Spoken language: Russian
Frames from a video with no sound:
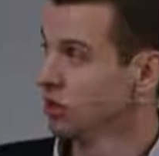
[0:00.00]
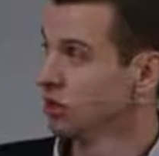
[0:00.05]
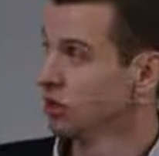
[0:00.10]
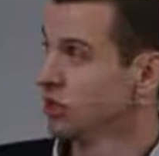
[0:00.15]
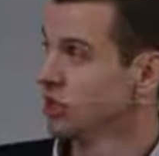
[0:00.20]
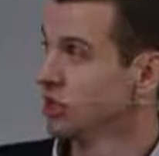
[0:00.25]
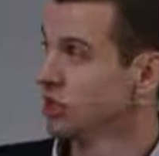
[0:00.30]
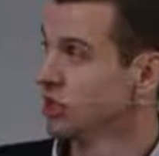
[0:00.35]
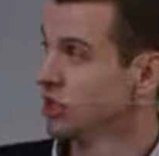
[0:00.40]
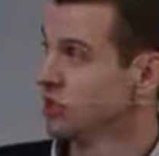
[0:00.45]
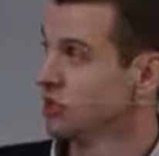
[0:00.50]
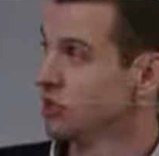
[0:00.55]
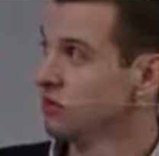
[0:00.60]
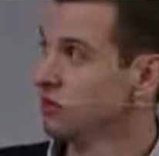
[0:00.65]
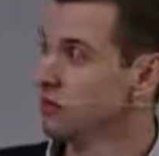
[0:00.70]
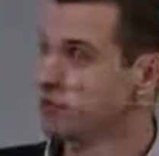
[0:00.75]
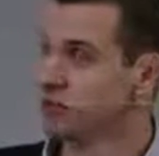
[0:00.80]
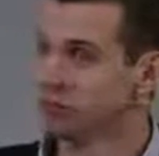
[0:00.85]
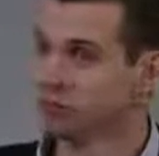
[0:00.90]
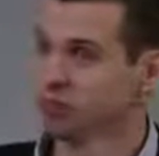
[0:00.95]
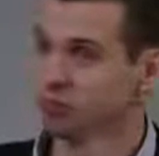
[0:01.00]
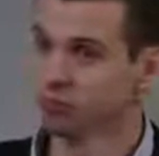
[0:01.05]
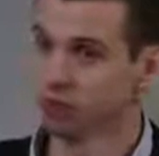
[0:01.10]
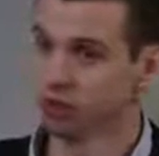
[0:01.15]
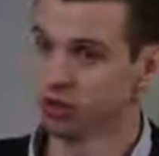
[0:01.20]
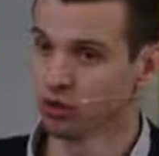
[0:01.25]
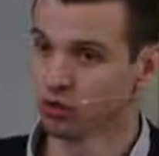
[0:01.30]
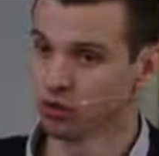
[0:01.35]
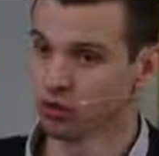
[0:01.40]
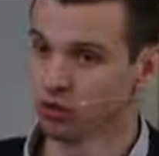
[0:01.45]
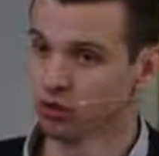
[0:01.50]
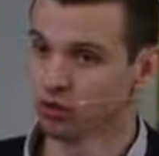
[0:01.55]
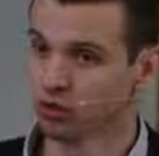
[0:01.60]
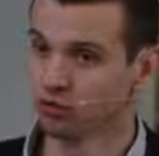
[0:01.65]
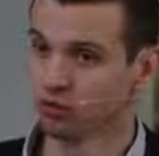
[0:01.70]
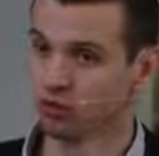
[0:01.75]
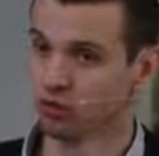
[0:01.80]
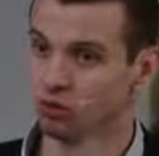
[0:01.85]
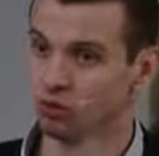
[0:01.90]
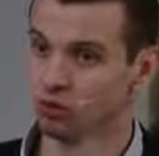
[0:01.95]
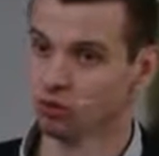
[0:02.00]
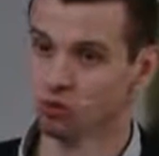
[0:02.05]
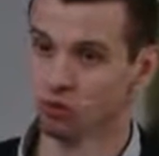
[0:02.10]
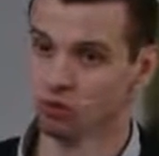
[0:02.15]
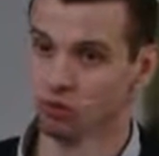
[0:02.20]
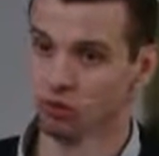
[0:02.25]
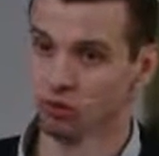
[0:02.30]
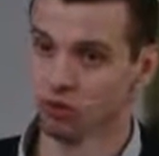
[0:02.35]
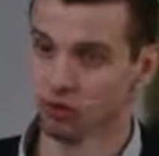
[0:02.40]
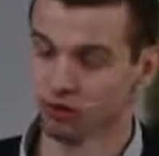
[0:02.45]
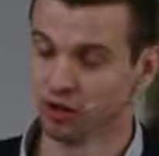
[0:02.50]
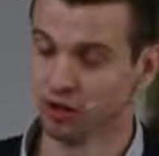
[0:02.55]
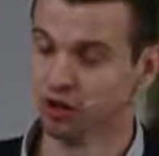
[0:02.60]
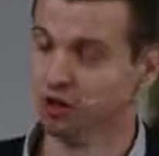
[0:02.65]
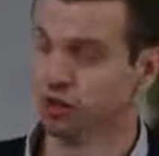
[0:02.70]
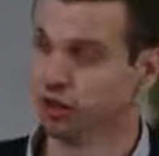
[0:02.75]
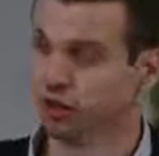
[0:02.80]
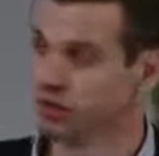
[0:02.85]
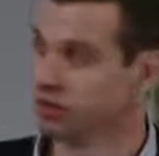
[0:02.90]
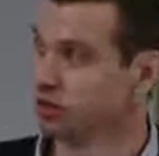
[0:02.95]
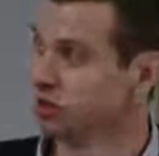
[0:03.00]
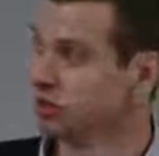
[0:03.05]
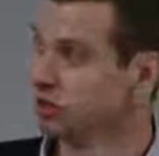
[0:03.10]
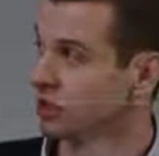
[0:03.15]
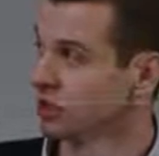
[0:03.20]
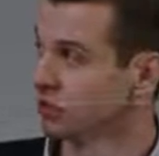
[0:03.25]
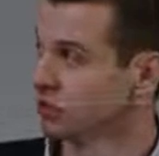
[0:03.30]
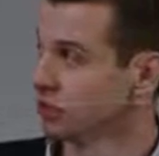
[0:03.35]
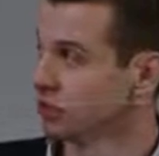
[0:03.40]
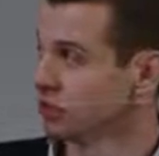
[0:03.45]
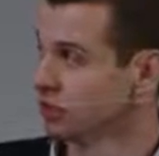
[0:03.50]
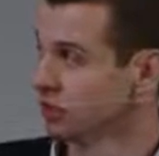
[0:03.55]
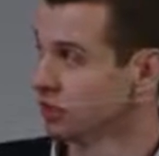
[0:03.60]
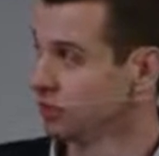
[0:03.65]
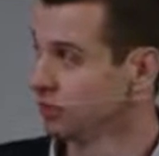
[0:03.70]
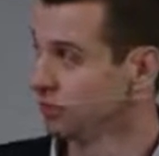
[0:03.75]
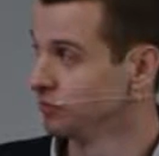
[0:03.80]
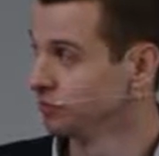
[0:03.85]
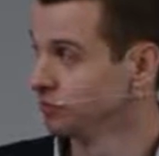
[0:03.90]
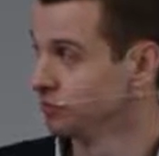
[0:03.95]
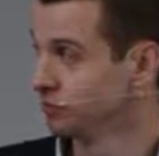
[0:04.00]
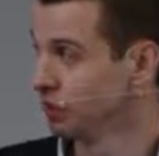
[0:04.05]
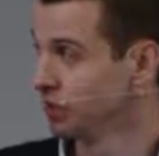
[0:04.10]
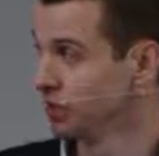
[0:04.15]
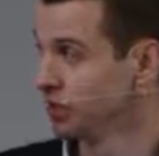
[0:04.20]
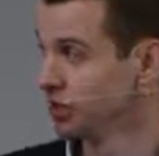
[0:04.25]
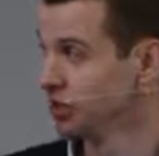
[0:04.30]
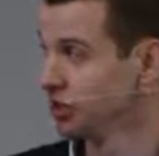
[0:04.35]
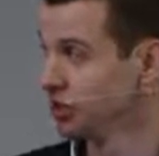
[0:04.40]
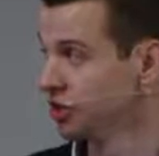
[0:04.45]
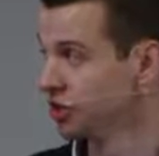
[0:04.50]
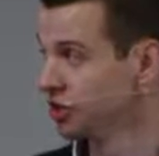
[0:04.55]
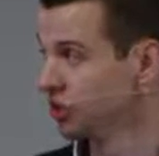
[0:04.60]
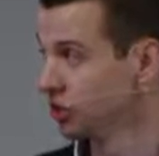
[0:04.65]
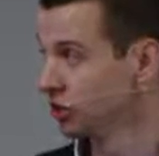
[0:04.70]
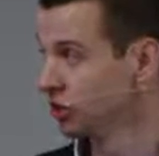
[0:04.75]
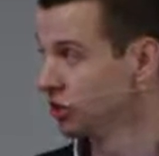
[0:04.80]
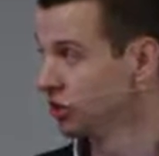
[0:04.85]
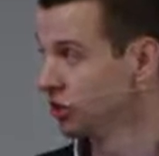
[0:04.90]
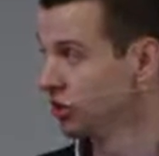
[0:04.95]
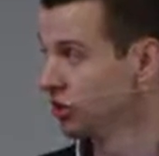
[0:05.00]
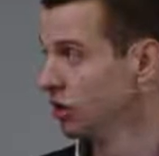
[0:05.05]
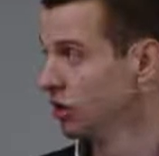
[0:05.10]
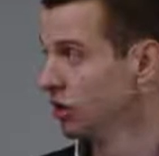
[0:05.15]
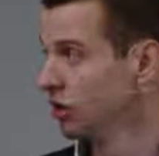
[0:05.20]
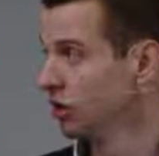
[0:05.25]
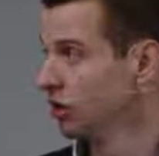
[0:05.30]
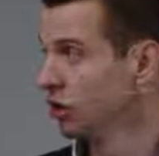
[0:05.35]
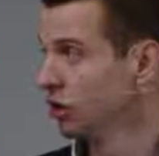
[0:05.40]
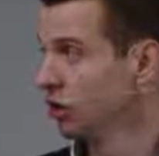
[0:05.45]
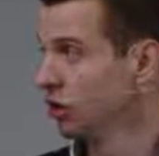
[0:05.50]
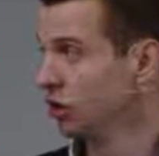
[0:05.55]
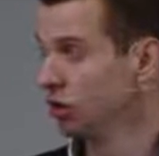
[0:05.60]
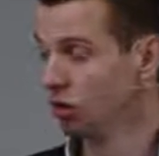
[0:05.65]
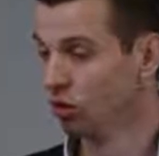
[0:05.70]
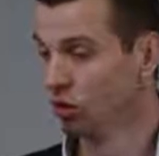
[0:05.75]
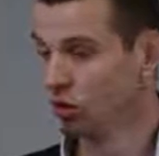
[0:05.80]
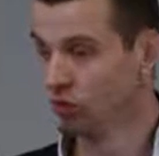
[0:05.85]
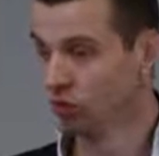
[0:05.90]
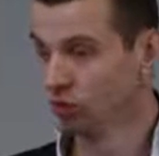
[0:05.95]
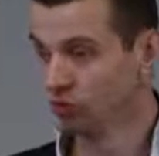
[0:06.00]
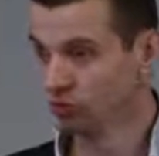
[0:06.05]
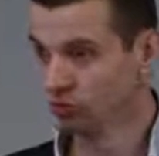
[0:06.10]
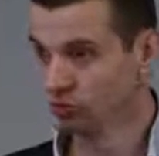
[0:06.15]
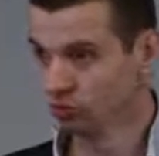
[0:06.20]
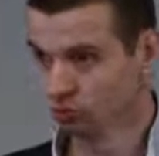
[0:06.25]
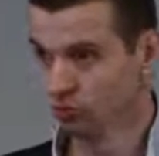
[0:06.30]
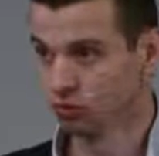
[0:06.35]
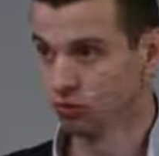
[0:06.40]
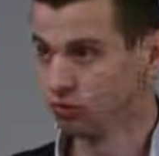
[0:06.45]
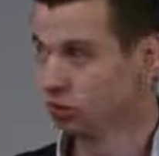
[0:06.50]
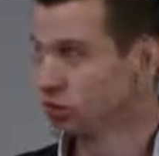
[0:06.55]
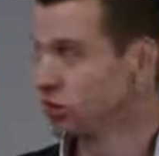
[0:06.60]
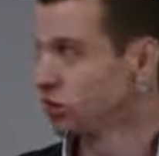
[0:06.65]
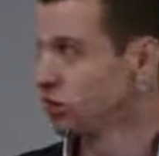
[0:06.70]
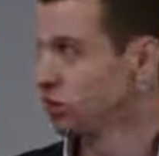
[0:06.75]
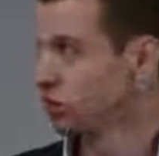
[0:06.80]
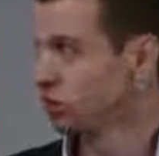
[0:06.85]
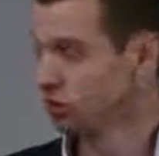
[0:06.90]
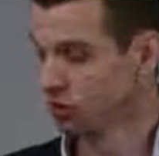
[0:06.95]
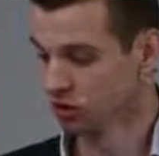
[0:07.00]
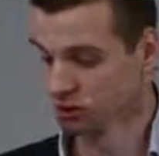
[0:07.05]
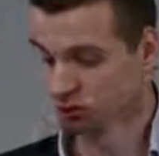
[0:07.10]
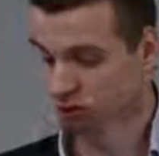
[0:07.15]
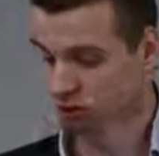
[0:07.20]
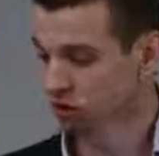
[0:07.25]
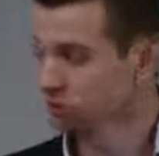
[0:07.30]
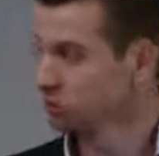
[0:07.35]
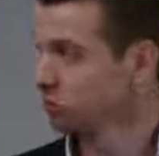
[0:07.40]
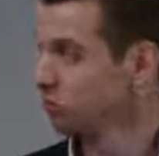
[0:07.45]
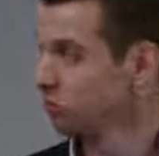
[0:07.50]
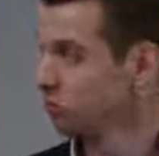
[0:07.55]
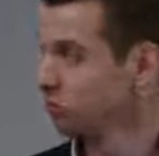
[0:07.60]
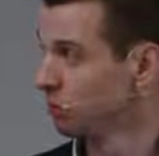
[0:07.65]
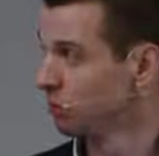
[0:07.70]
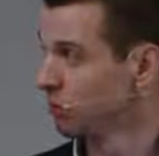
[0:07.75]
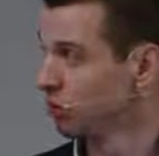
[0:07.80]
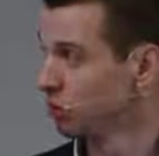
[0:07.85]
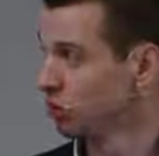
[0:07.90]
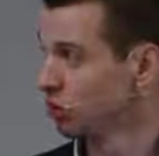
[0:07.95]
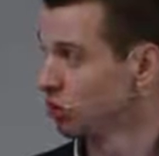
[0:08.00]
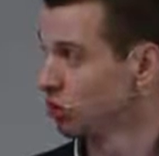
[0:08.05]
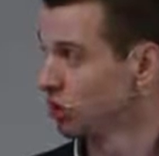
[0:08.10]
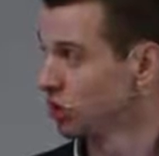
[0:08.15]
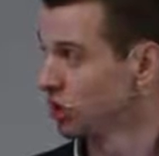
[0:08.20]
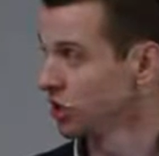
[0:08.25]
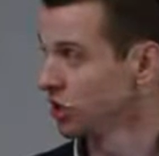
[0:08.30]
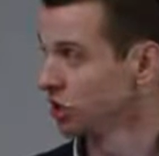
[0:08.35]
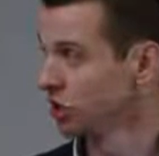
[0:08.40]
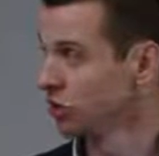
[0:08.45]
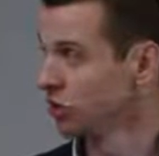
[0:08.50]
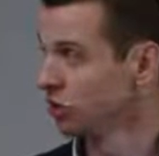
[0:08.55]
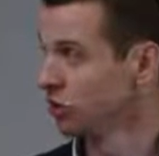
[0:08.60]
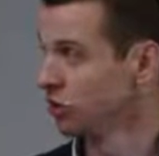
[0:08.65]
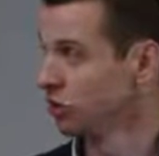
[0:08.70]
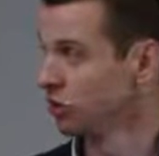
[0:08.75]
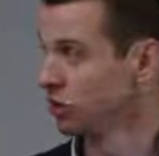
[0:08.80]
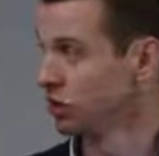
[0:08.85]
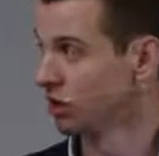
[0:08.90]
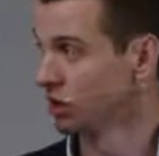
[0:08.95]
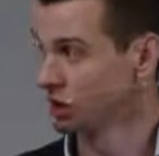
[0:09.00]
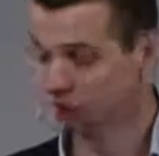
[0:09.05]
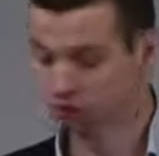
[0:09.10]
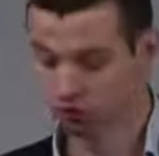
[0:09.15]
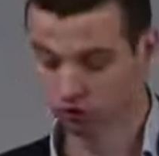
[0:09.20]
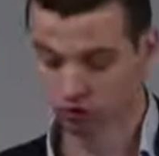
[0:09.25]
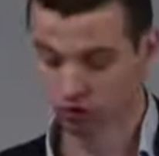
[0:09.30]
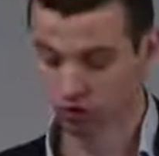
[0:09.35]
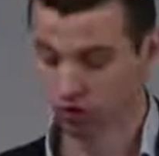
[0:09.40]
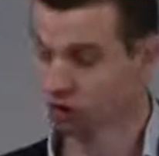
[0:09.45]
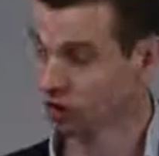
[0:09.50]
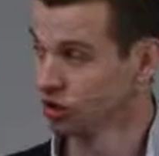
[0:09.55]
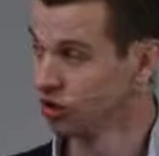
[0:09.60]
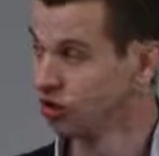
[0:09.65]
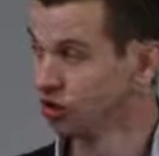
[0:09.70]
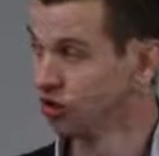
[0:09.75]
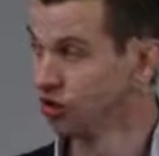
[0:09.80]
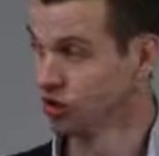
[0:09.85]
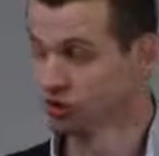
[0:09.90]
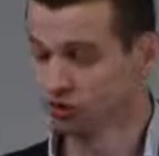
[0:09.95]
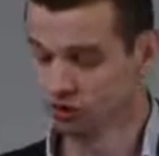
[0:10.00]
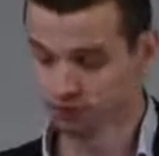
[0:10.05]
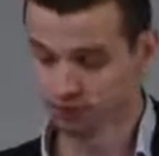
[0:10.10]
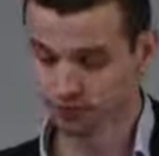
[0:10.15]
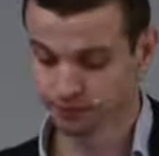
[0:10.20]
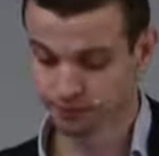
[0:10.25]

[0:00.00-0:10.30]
И если версия подходит, у малварщика есть, соответственно, подходящий эксплойт, он, ну, он собственно, загружает его на компьютер жертвы,